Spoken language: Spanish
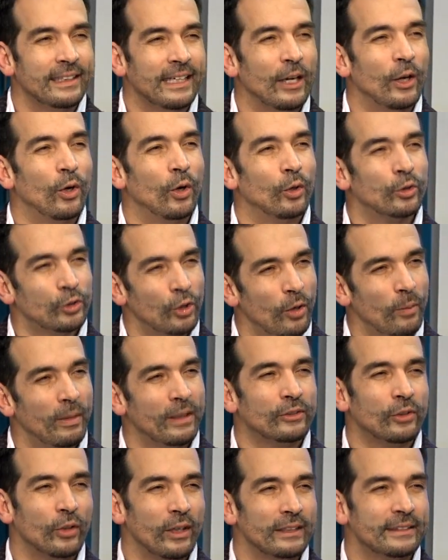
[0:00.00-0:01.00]
que los hombres
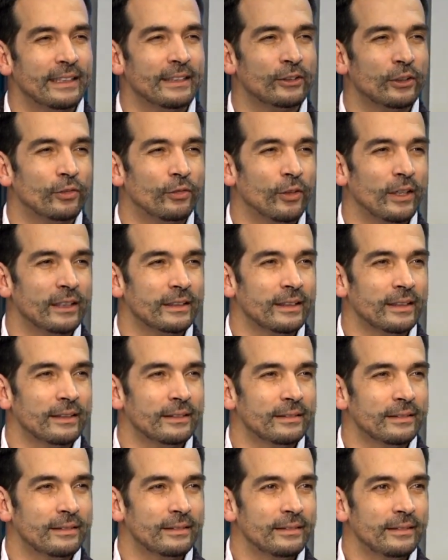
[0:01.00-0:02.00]
son el sexo fuerte.
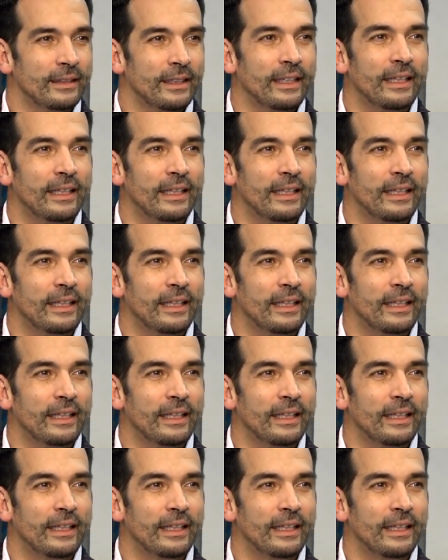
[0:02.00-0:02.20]
No, mira.